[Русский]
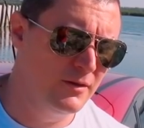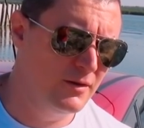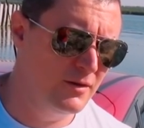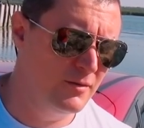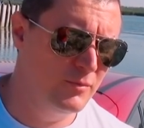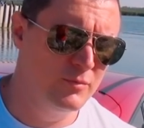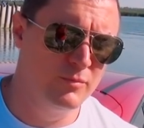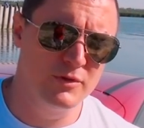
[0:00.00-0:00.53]

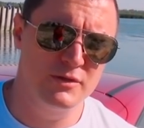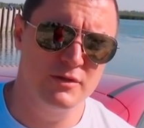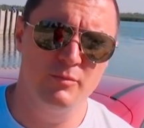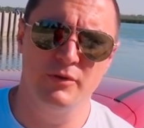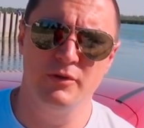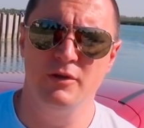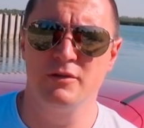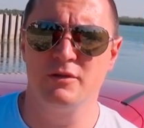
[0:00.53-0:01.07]
А Медбасы
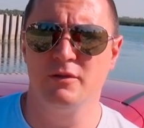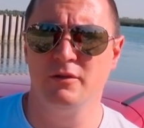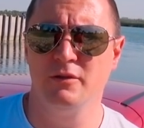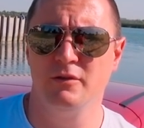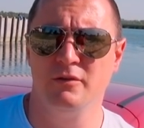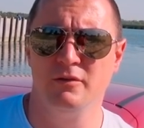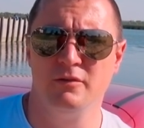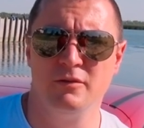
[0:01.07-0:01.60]
подрезаны
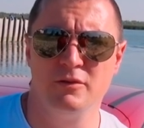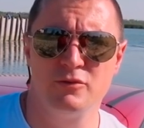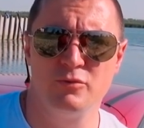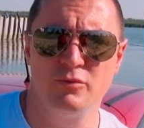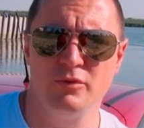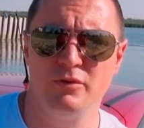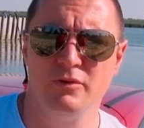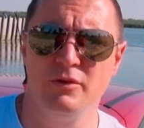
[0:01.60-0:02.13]
на
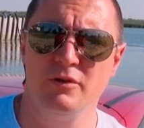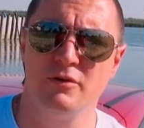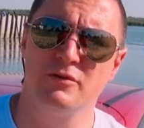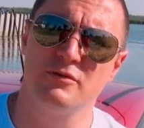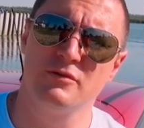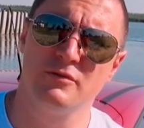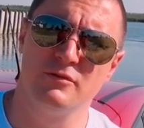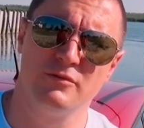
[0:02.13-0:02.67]
100 герц
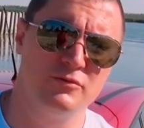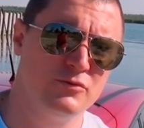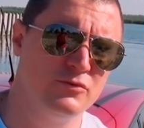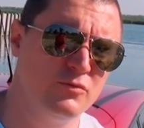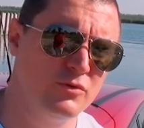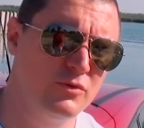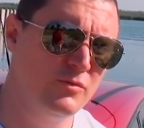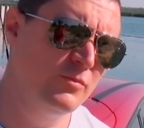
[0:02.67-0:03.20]

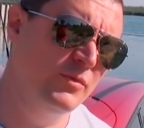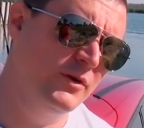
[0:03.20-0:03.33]
четвертым